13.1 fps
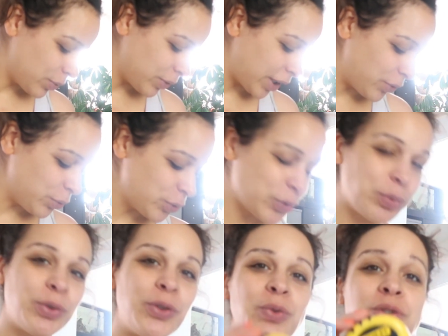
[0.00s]
On a tout sur le
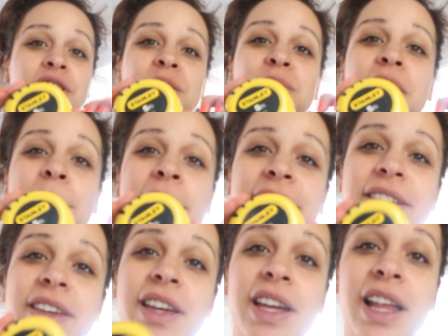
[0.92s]
groupe de dons. J'ai eu un
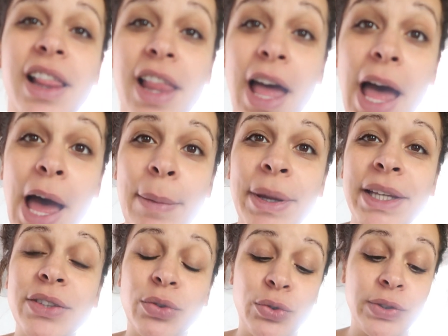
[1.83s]
mètre, un
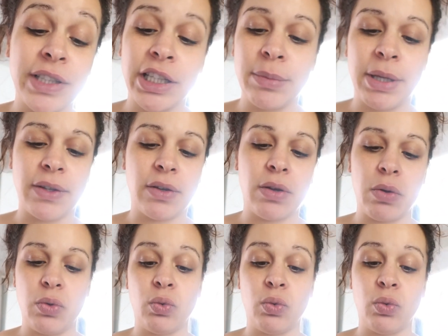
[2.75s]
mètre de 5 mètres.